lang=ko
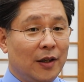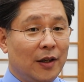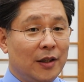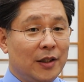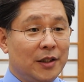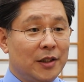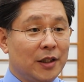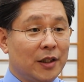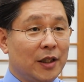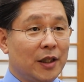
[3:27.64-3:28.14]
어,
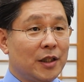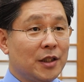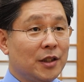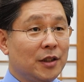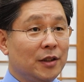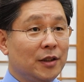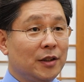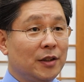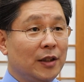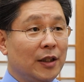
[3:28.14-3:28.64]

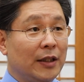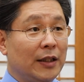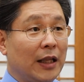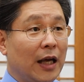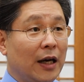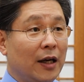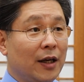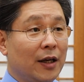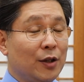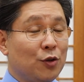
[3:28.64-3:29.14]
이제까지는
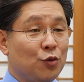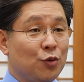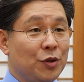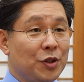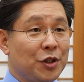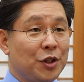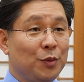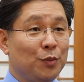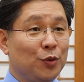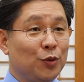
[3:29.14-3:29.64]
나라
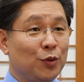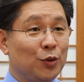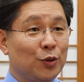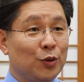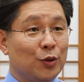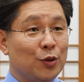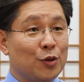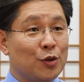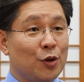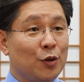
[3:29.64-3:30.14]

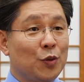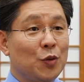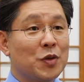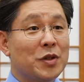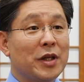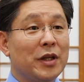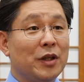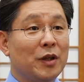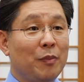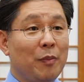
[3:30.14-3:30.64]
중심으로
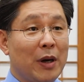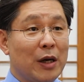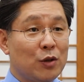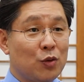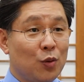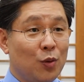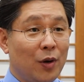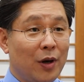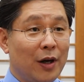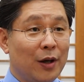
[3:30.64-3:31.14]
선교사를
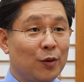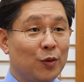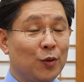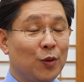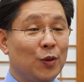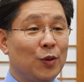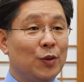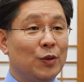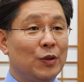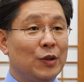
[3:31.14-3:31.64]

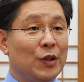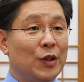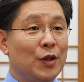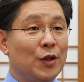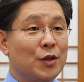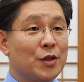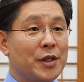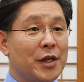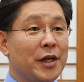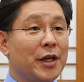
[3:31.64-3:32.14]
파송하고
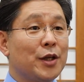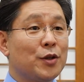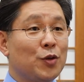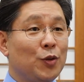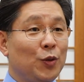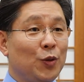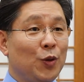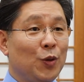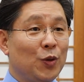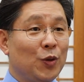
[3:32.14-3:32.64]
세계
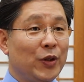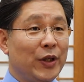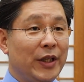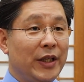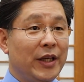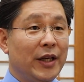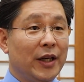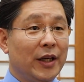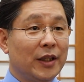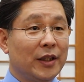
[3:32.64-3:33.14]
선교를
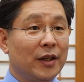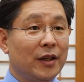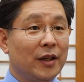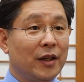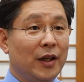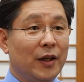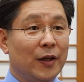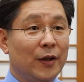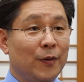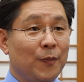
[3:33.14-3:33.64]

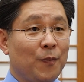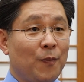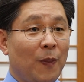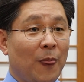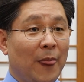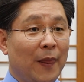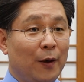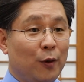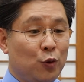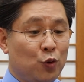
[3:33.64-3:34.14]
이해하다가
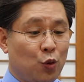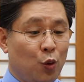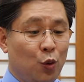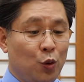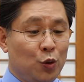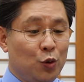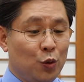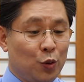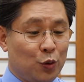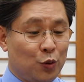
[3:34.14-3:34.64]

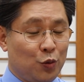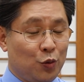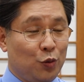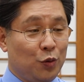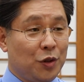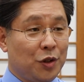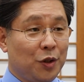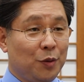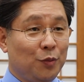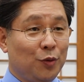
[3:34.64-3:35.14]
종족
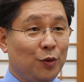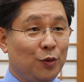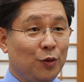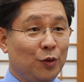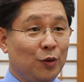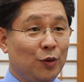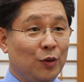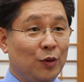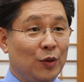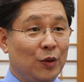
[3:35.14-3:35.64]

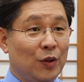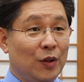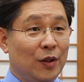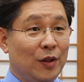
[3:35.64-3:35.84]
중심으로